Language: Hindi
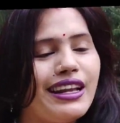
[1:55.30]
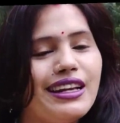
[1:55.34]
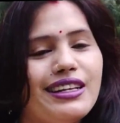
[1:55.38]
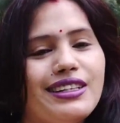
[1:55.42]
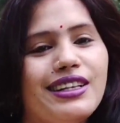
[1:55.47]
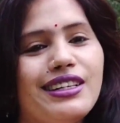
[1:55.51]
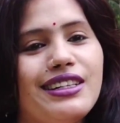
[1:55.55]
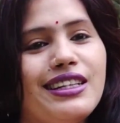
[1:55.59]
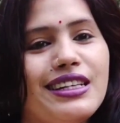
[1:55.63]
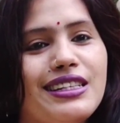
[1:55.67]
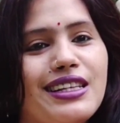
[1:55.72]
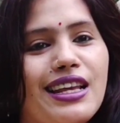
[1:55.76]

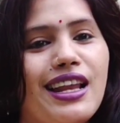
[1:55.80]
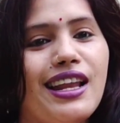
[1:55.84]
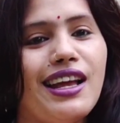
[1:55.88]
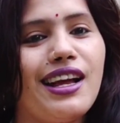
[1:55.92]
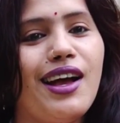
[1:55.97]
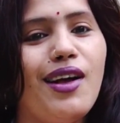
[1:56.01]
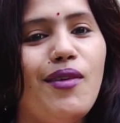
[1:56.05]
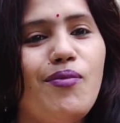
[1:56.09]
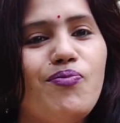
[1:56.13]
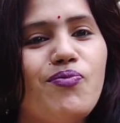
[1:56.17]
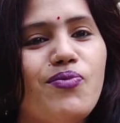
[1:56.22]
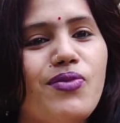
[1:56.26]
टेंशन जैसा
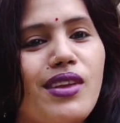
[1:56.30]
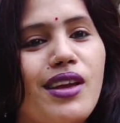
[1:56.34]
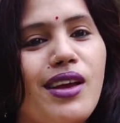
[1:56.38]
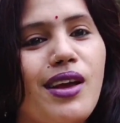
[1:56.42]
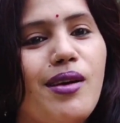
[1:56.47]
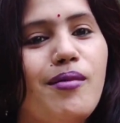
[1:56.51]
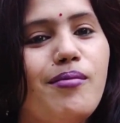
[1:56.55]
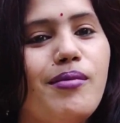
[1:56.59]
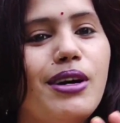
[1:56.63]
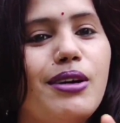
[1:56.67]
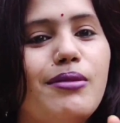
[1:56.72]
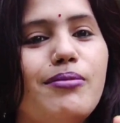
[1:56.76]
लगा
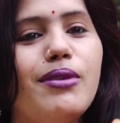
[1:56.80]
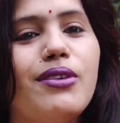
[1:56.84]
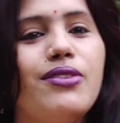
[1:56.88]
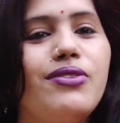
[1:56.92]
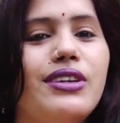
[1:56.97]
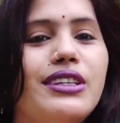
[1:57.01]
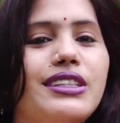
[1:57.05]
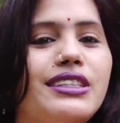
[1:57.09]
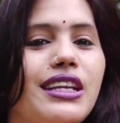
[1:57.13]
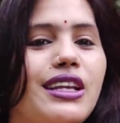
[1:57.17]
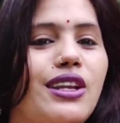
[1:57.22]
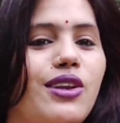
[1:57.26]
बट मैं
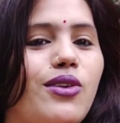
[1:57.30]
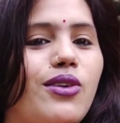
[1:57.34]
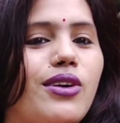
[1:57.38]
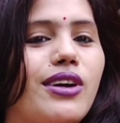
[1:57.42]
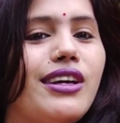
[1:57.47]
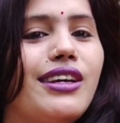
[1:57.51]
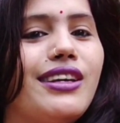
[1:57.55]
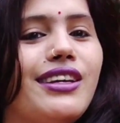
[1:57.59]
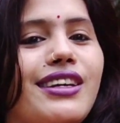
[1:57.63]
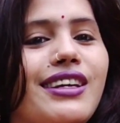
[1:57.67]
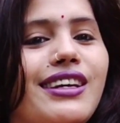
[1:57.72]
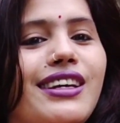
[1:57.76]
फिर चिल्ल हो
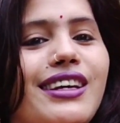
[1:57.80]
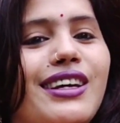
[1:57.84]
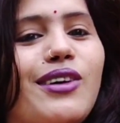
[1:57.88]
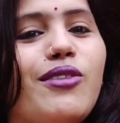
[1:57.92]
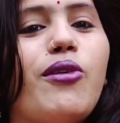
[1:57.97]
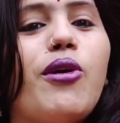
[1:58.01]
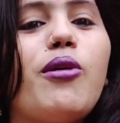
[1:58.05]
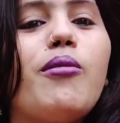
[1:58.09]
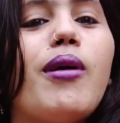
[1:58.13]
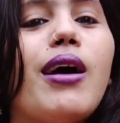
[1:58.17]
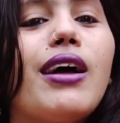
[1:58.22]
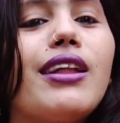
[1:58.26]
गई
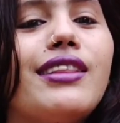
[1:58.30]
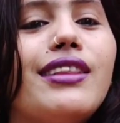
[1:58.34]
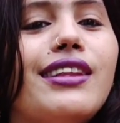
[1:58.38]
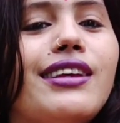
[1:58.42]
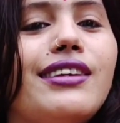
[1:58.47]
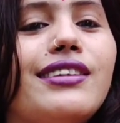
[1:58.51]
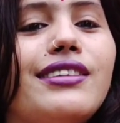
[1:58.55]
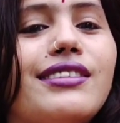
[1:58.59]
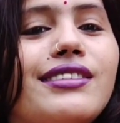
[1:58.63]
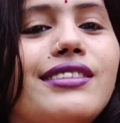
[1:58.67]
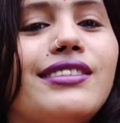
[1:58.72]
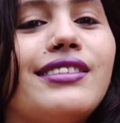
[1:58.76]
कोई बात
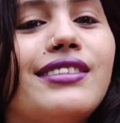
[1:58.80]
नहीं